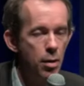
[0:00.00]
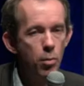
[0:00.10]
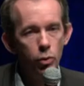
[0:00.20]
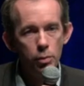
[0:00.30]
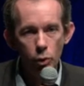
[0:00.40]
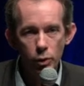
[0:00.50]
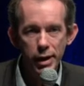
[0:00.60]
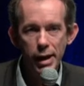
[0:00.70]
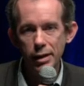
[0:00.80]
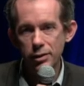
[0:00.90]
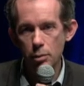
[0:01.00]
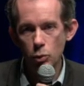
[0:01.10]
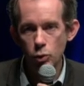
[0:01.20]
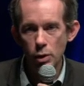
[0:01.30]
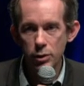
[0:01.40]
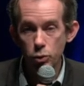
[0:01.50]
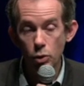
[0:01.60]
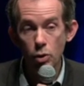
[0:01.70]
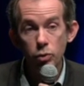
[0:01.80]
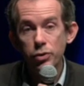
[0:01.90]
le monde bancaire, c'est le monde de
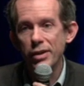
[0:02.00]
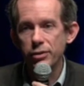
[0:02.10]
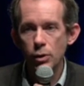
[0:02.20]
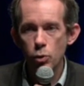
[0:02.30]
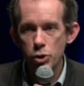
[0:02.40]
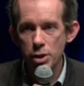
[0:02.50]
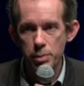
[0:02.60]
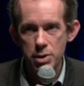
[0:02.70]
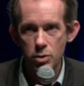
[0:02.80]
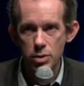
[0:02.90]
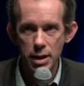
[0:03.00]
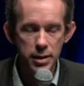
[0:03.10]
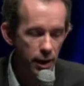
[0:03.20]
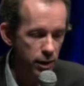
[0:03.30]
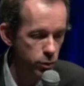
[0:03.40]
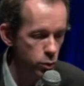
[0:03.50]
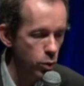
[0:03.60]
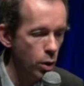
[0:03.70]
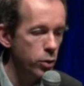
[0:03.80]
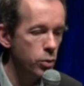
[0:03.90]
l'assurance, c'est assez logique puisque ça dérive
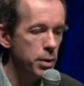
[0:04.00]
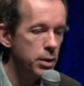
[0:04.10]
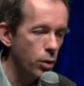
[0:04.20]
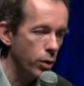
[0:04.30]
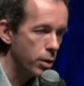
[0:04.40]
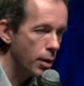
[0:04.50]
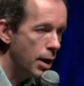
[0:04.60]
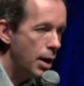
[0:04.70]
du, du Bitcoin.